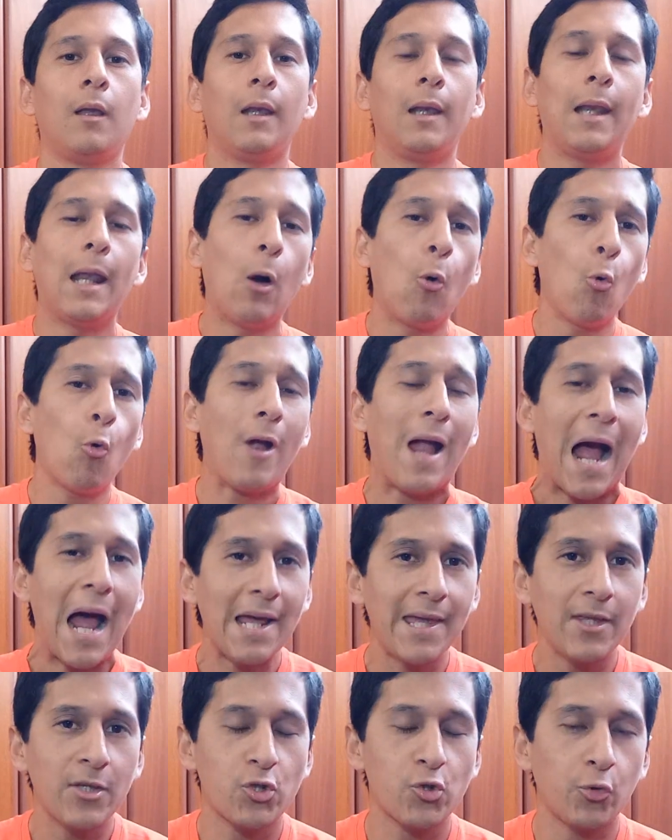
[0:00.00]
La U
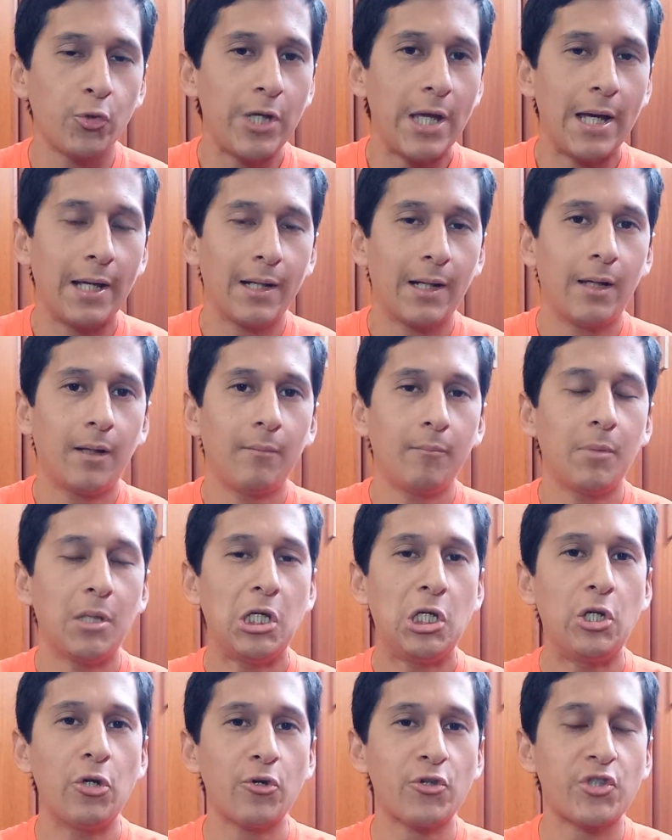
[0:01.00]
cae en suyana
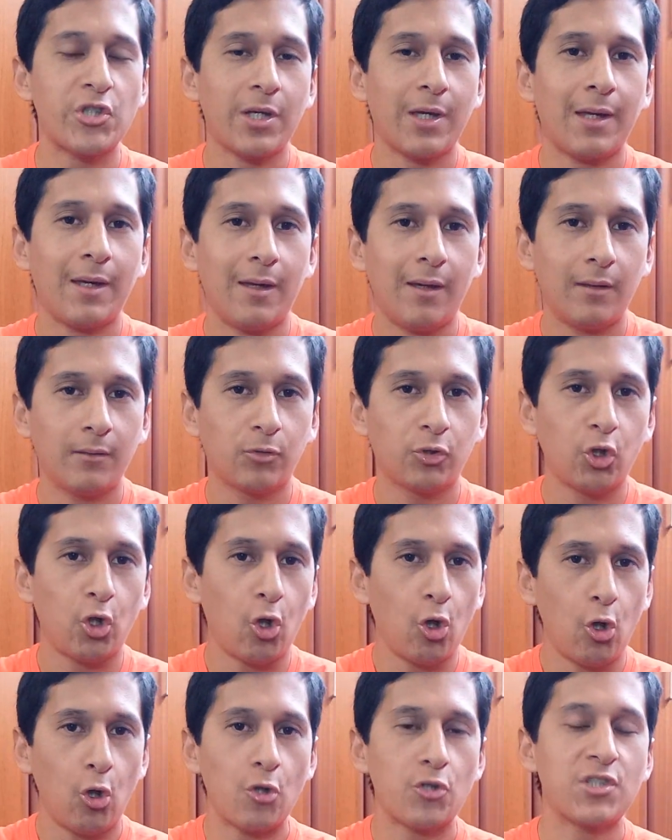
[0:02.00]
y yo sé que
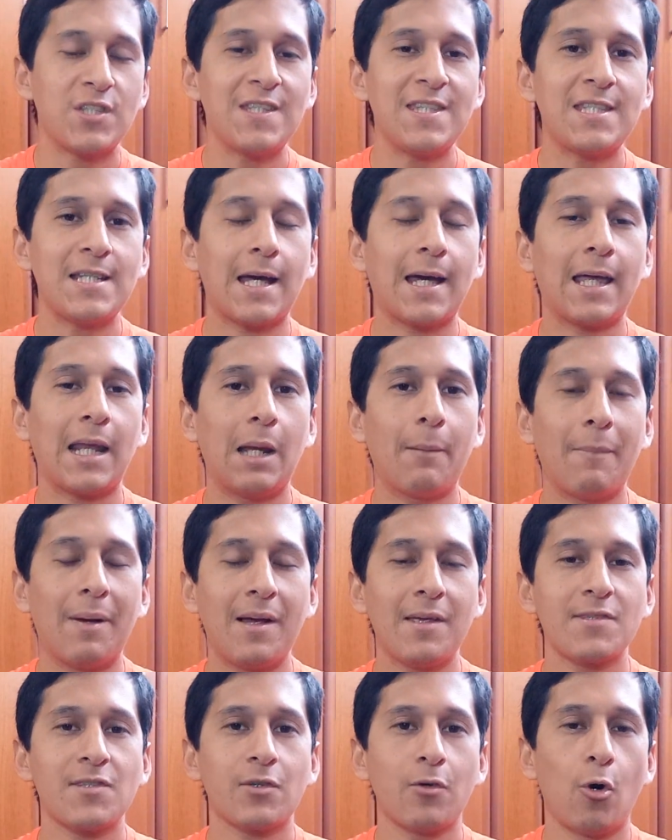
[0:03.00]
todos los hinchas
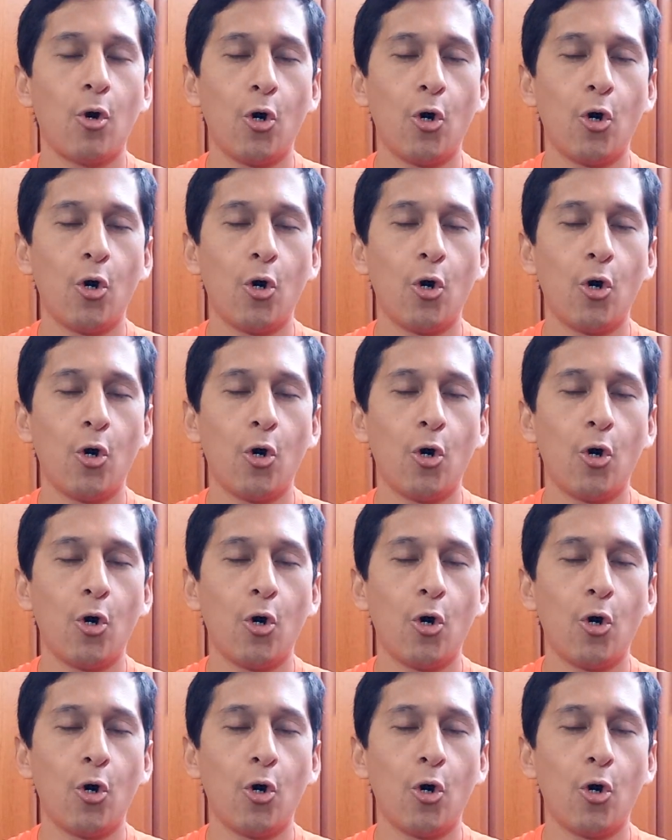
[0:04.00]
cremas